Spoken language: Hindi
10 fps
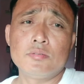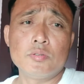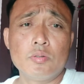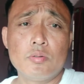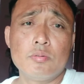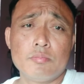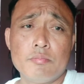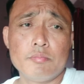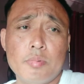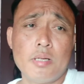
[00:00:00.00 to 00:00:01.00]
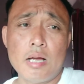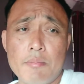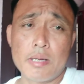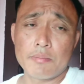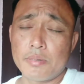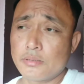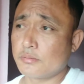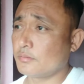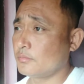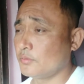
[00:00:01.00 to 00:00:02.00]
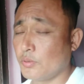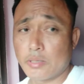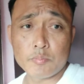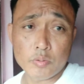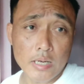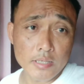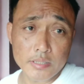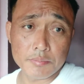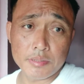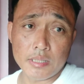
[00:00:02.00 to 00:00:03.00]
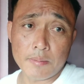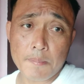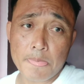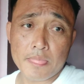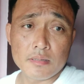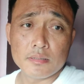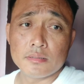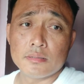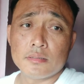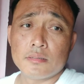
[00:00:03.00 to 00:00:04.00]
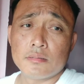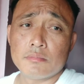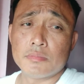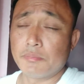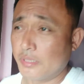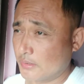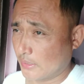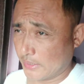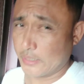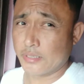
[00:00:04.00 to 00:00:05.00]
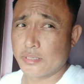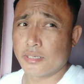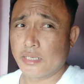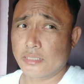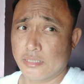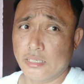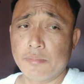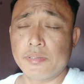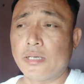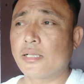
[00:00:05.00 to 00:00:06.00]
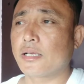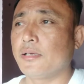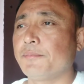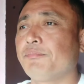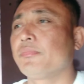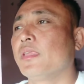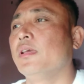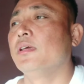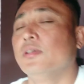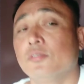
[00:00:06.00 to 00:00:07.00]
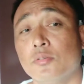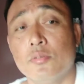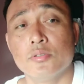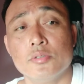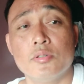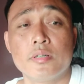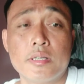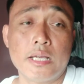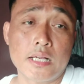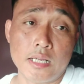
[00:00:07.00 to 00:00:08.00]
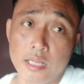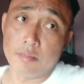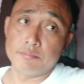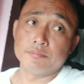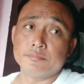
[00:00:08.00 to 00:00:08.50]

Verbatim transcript: जो मेरे हमारे पास जो एक पुराना टीवी था मैं भी एक सेकेंड हैंड ही लिया था यहाँ पे आके तो वो जो हो गया खराब